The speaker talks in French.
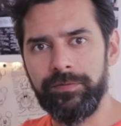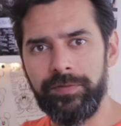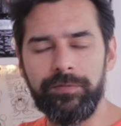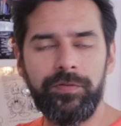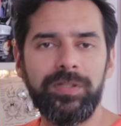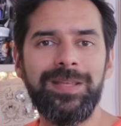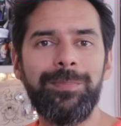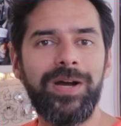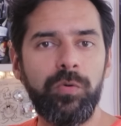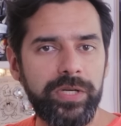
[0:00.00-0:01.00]
Enfin, Franck n'est
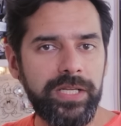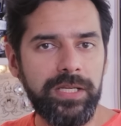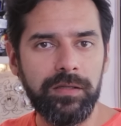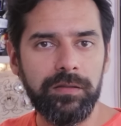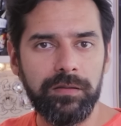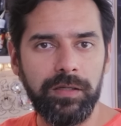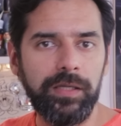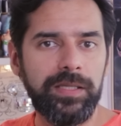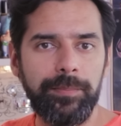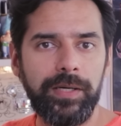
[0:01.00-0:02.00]
pas Oli.
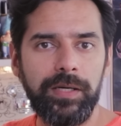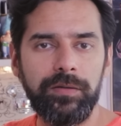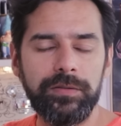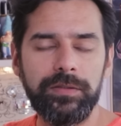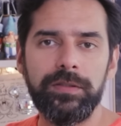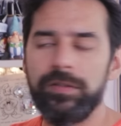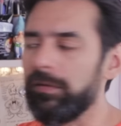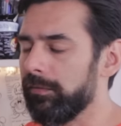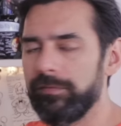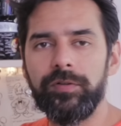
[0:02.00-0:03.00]
Hein, il n'est pas...
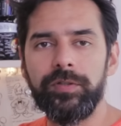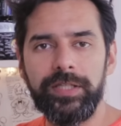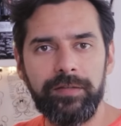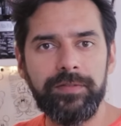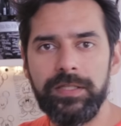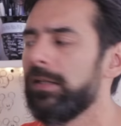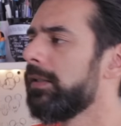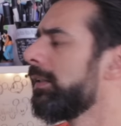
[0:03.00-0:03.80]
Non, Franck est réveillé.